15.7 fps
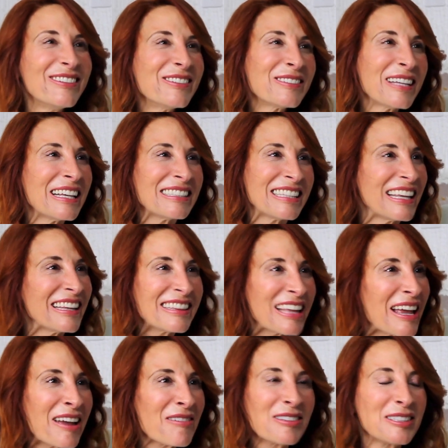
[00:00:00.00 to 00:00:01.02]
O sea,
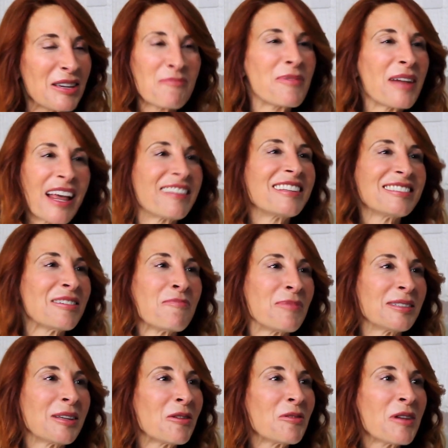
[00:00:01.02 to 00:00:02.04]
siempre, siempre antes de
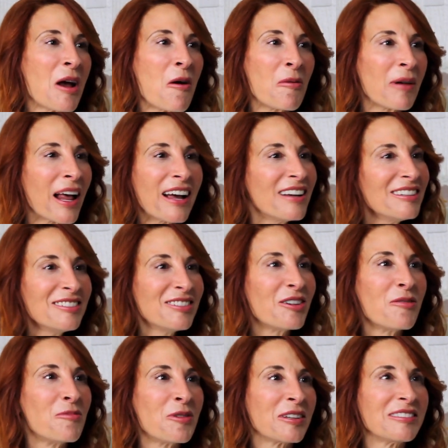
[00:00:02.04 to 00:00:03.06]
empezar una obra,
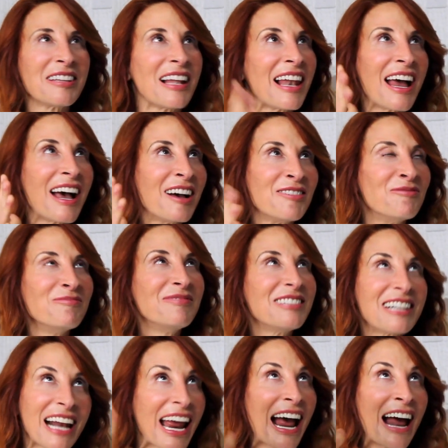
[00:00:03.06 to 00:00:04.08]
como que se la
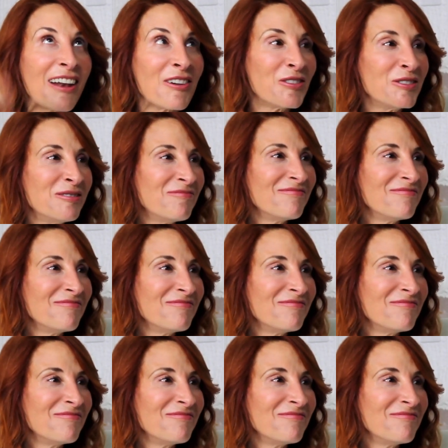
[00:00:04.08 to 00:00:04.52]
regalo.